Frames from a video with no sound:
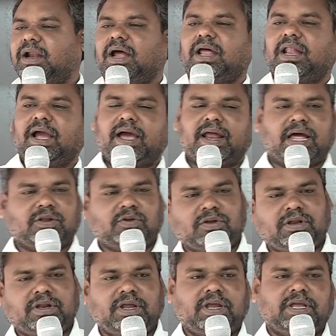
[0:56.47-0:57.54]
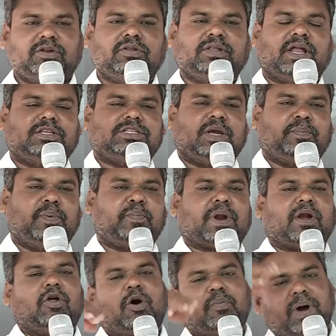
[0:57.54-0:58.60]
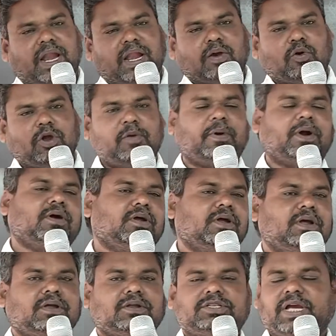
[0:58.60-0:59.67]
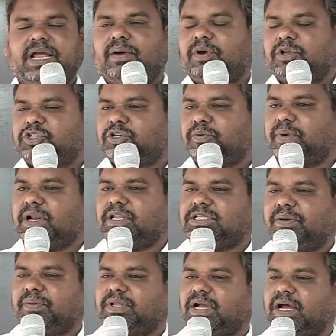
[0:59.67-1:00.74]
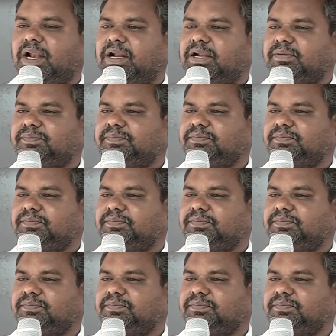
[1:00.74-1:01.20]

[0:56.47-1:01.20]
నా దగ్గర అది ఉంది ఇది ఉందని చెప్పి ప్రలోభాల గురి చేయవచ్చు మన జీవితాలని